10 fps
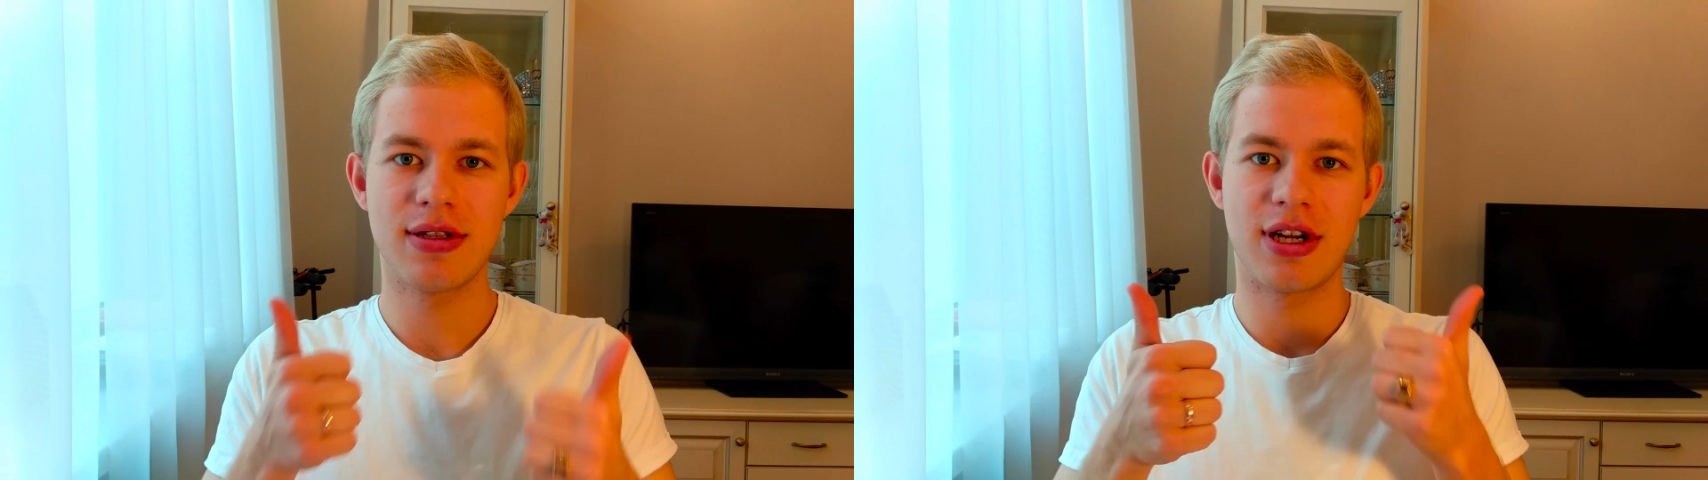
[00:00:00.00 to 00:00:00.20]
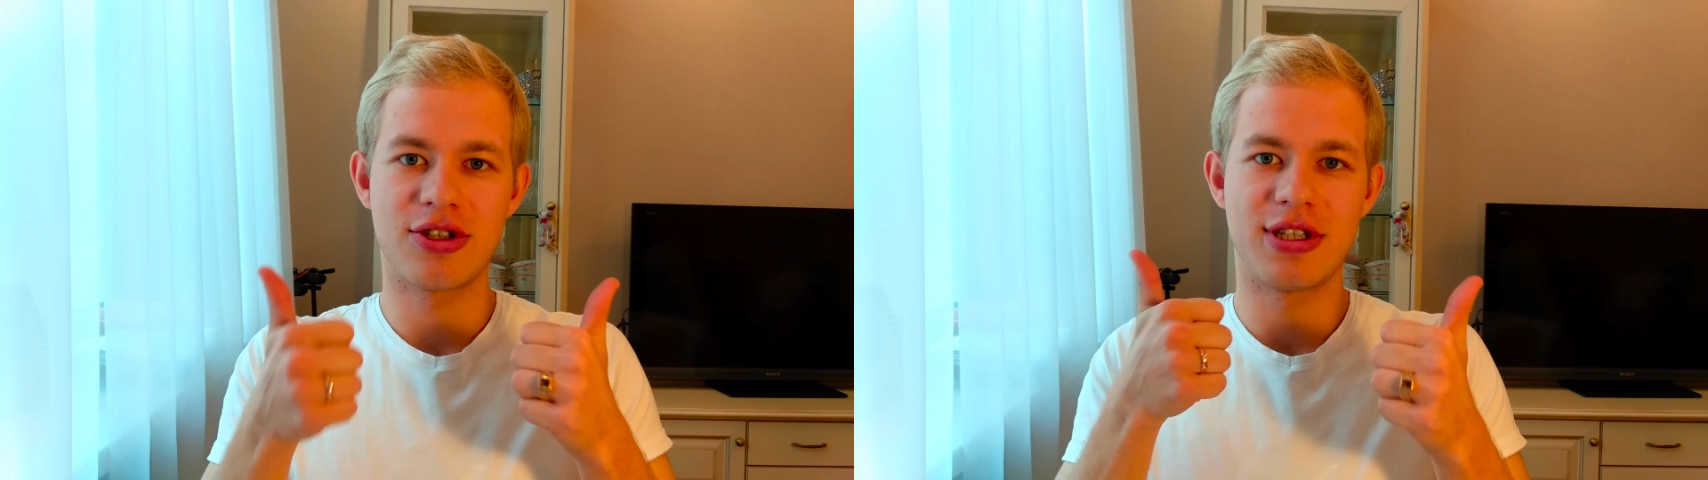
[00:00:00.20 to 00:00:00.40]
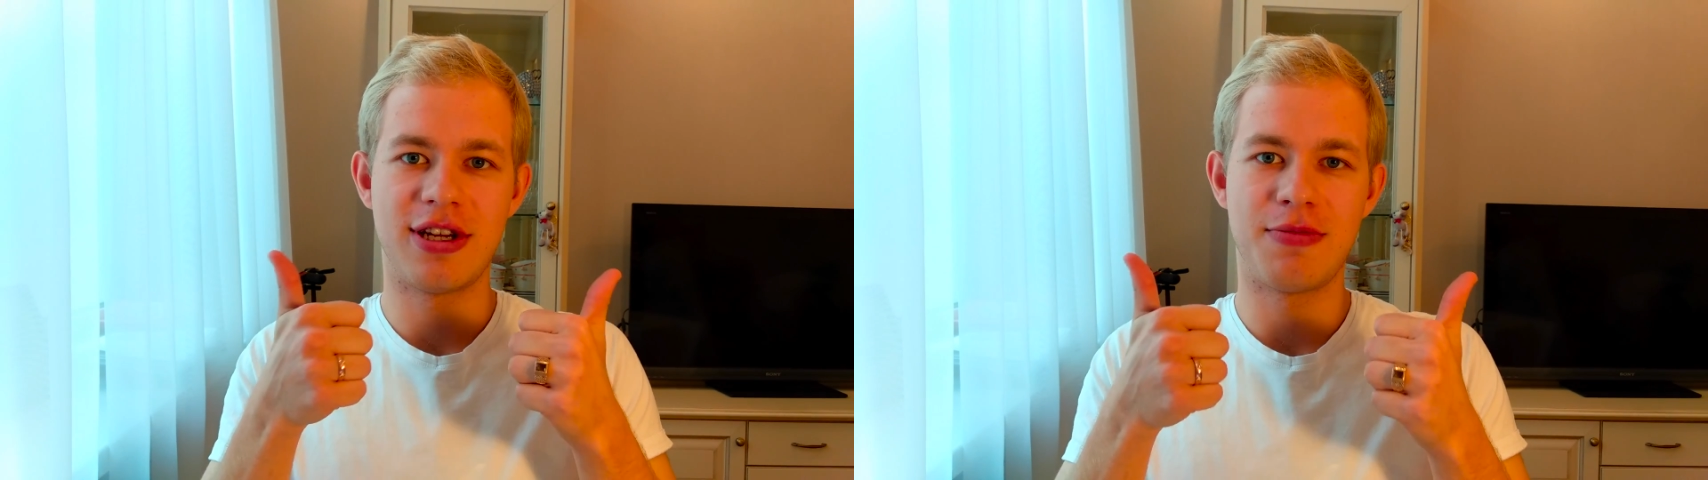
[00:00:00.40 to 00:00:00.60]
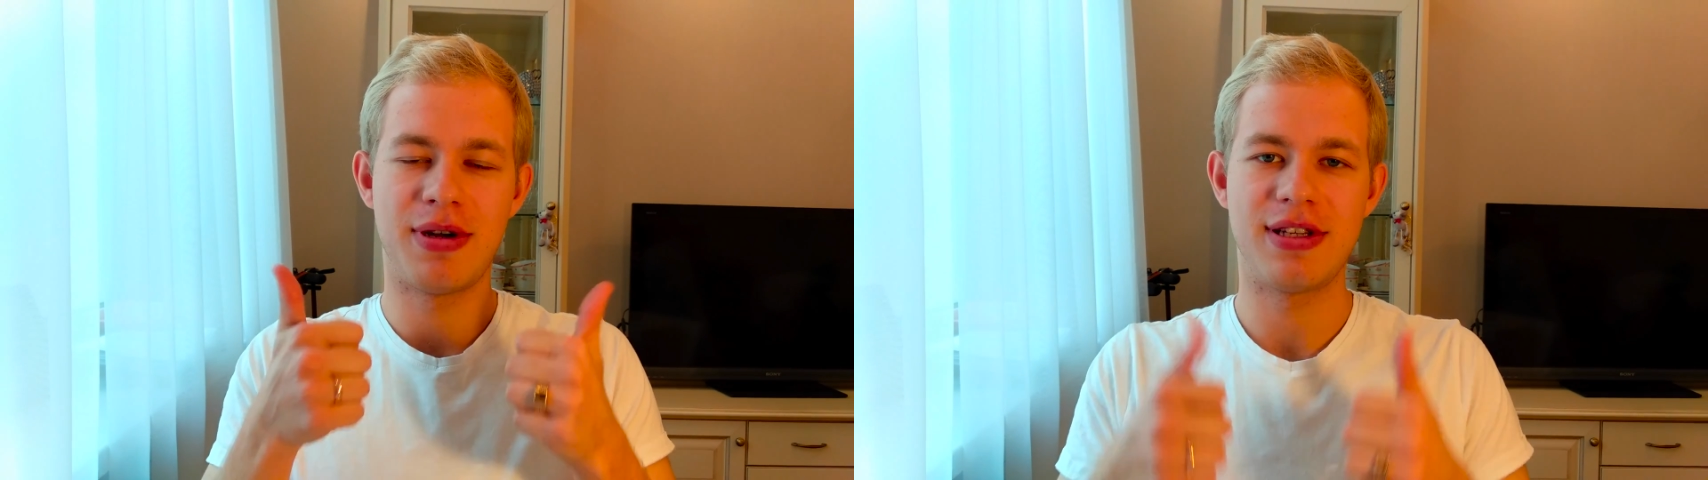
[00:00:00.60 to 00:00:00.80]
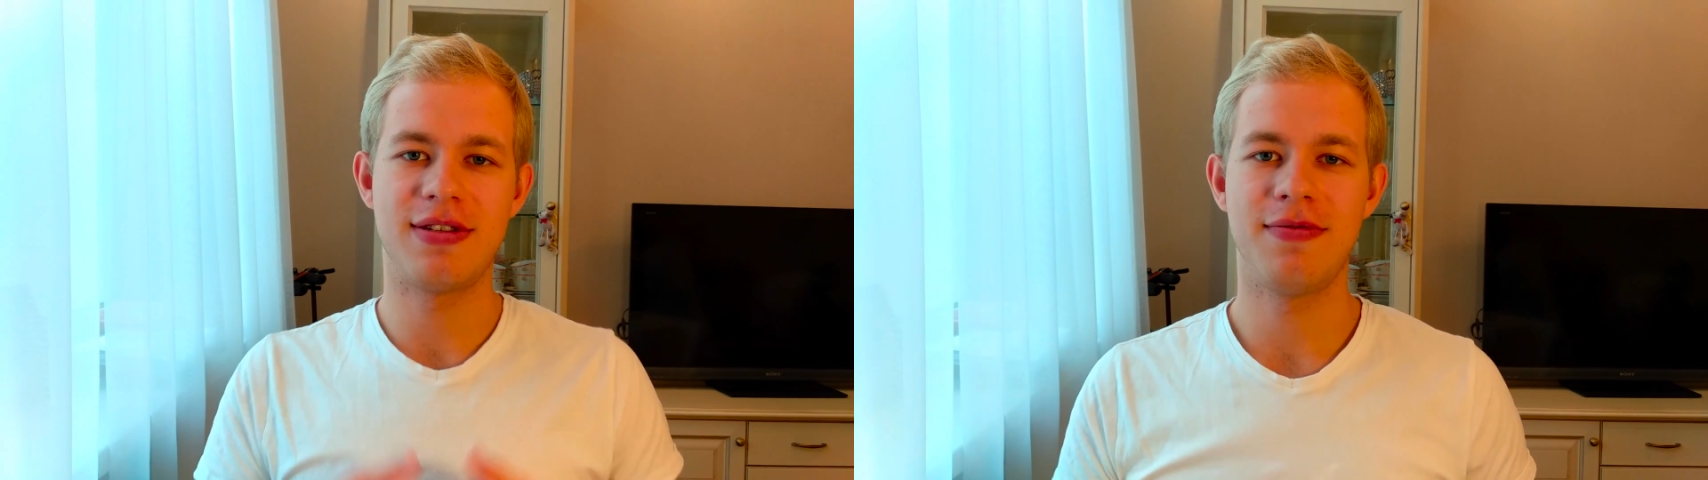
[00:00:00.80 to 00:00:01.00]
также ставить
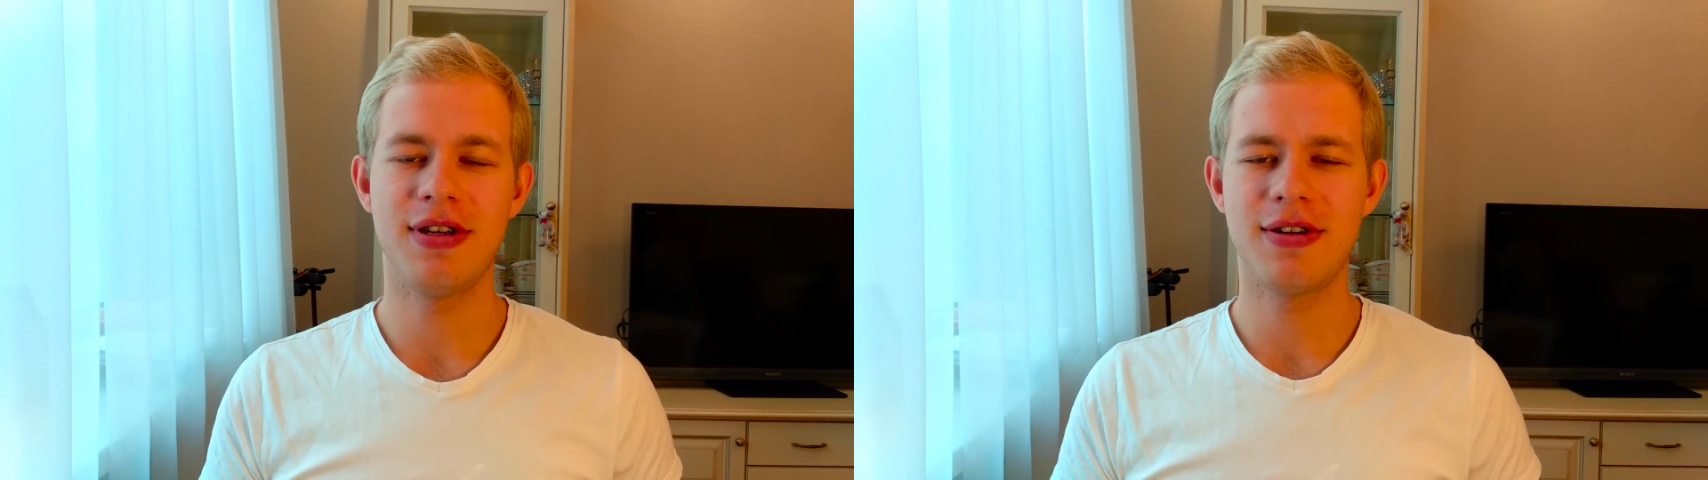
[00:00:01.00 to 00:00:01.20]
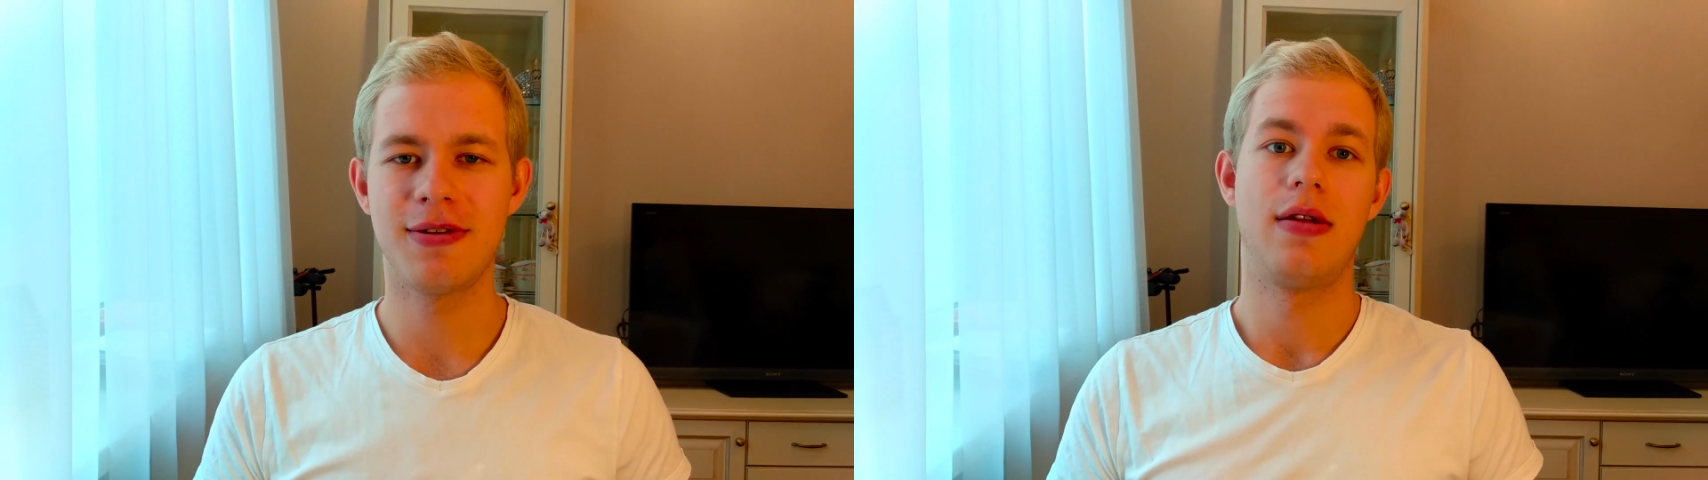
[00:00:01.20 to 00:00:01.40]
пальцы вверх.